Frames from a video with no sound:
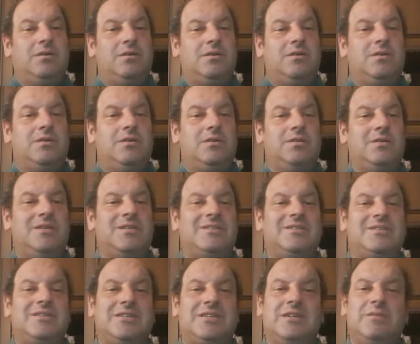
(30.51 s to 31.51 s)
del
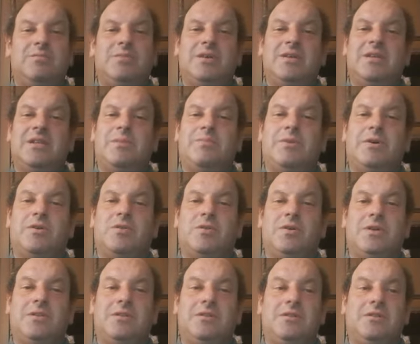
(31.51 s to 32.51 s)
seme della
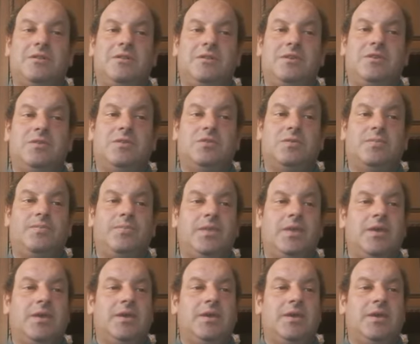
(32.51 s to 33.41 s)
parola di Dio